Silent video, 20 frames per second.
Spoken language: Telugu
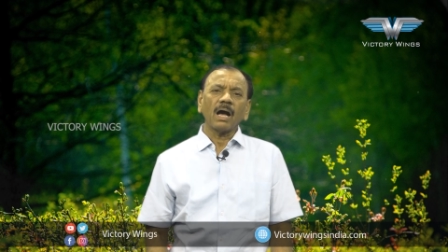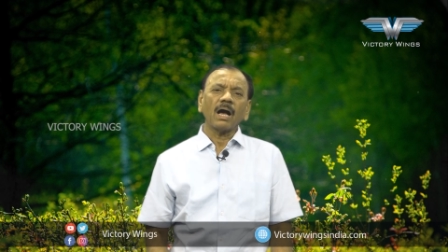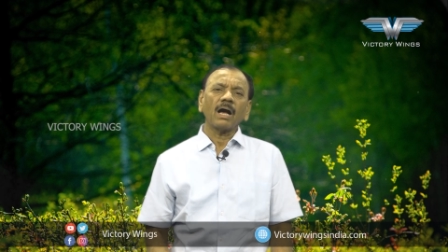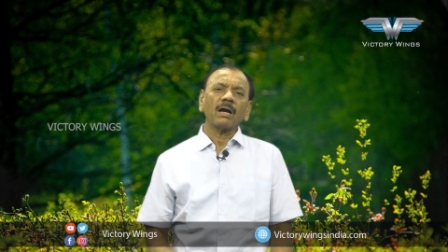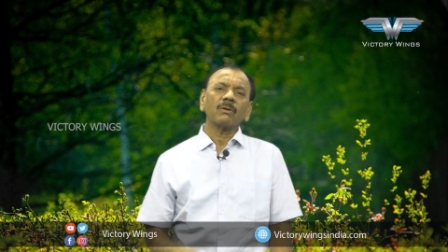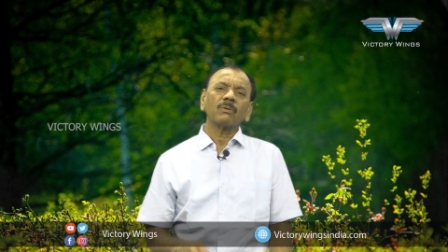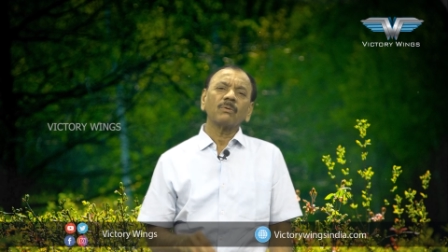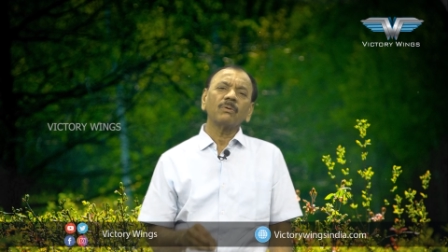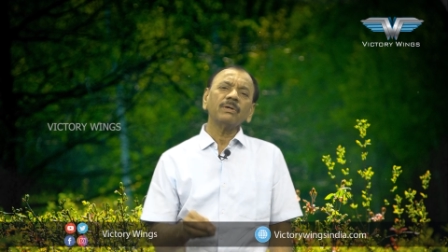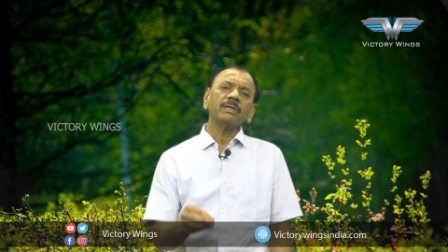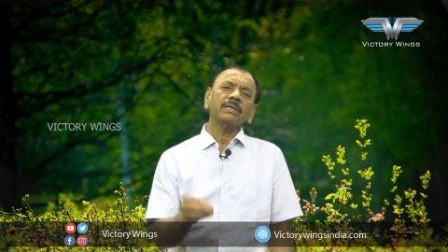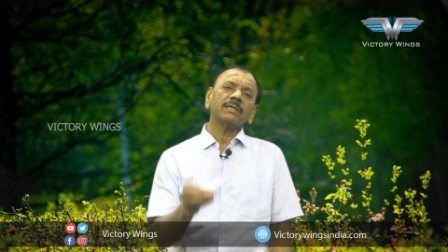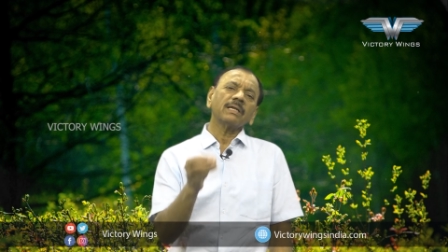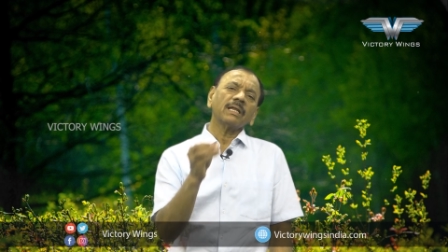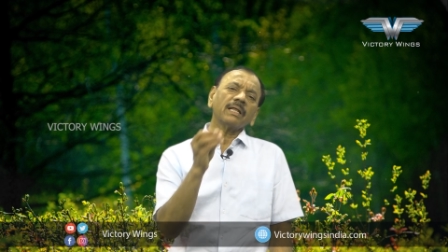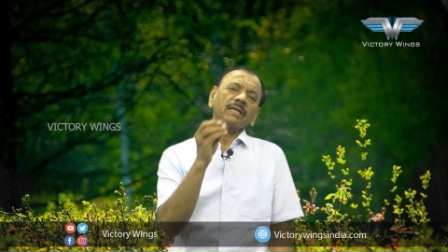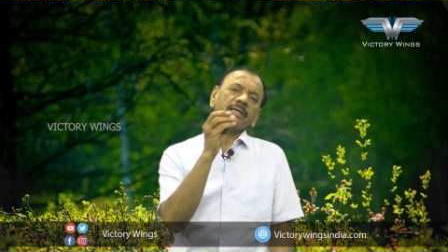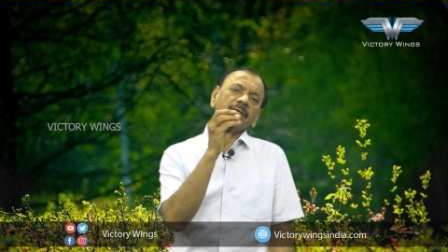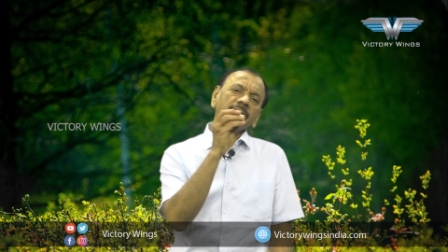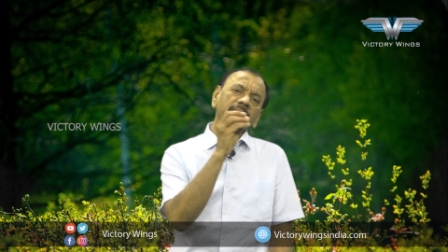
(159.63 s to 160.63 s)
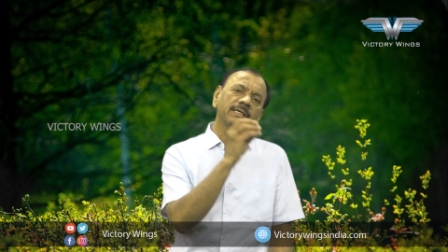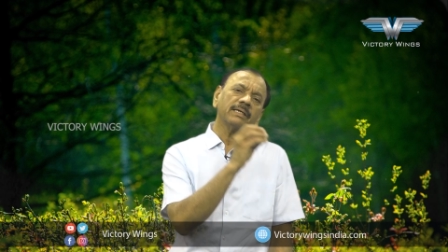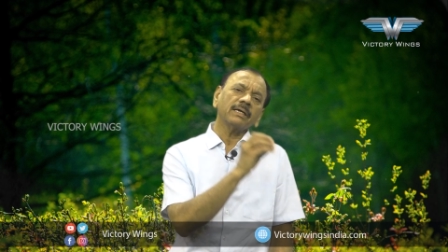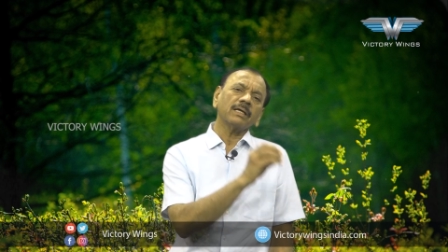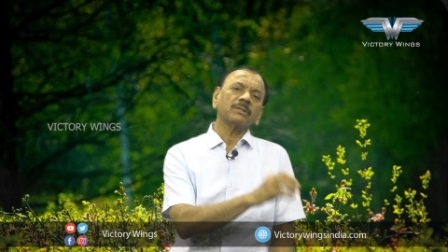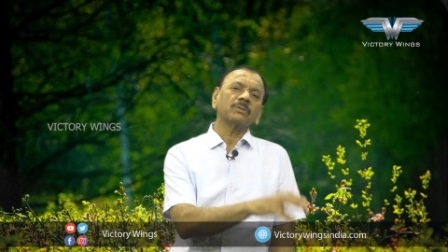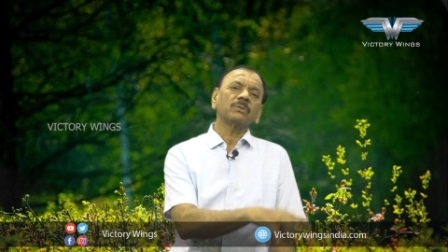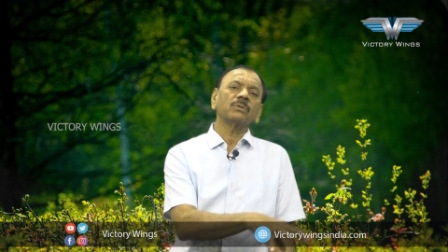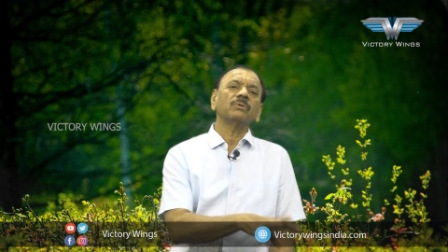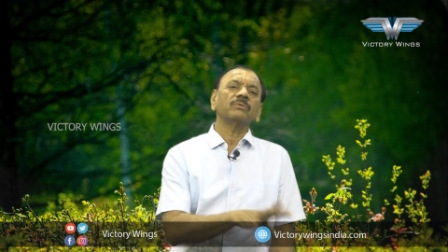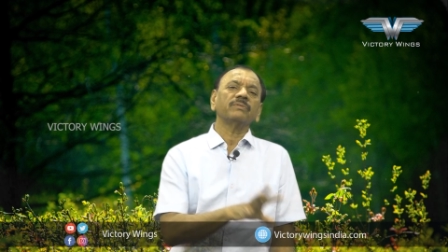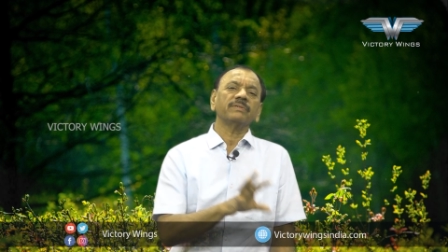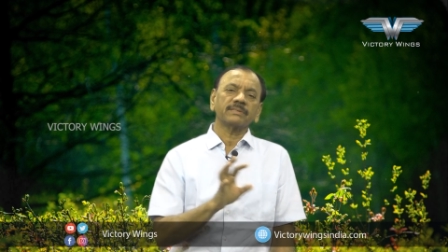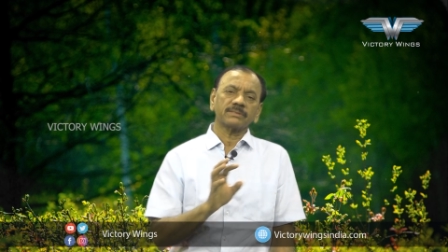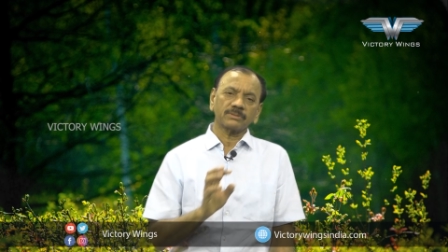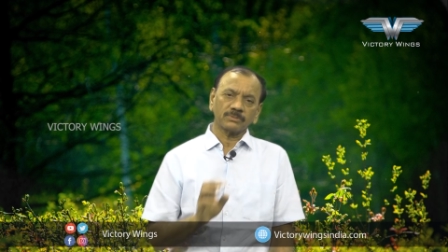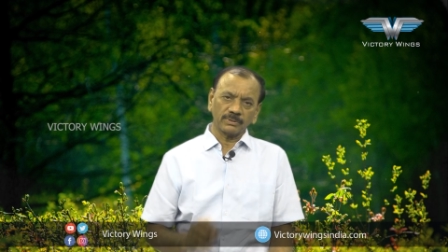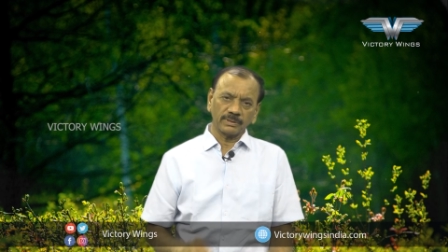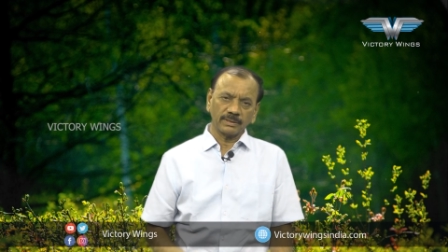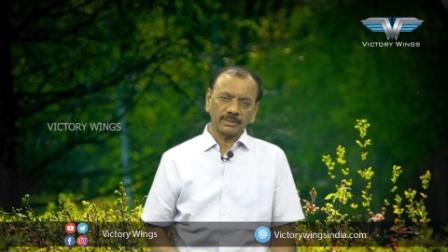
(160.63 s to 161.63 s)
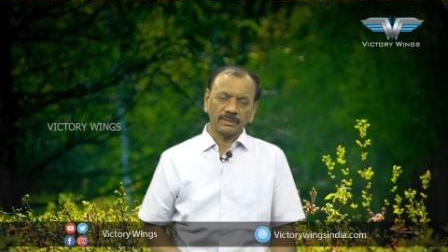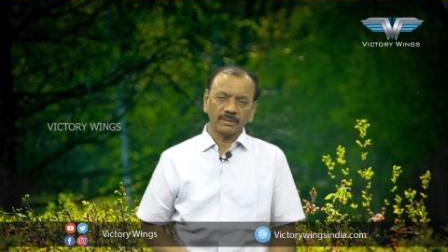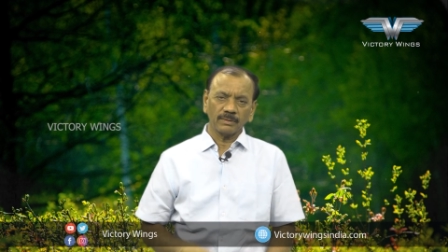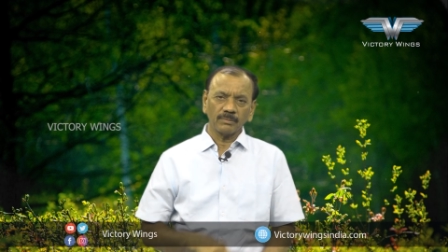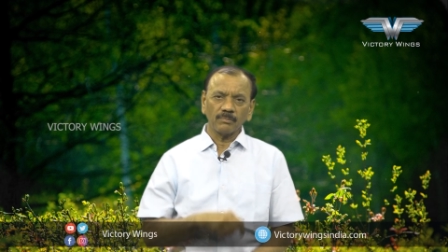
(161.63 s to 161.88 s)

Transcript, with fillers: ఆ కోరికలన్నీ అందులో వేసుకుని